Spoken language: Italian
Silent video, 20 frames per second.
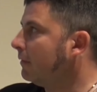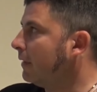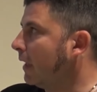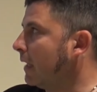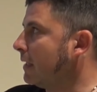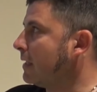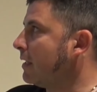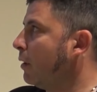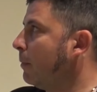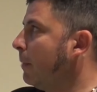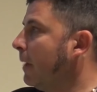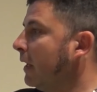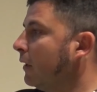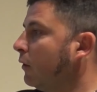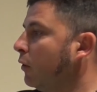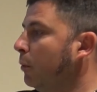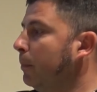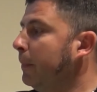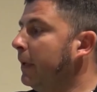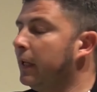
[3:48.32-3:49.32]
grazie
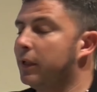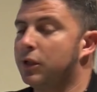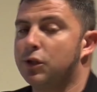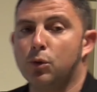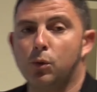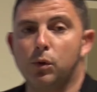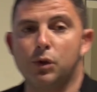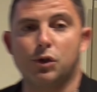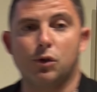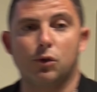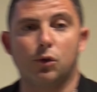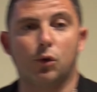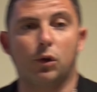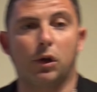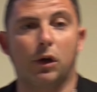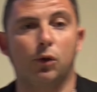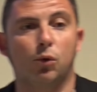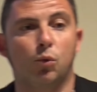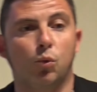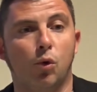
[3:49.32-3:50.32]
Alberto, nel
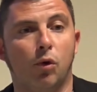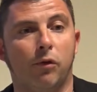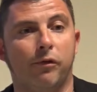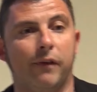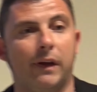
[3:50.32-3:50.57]
1531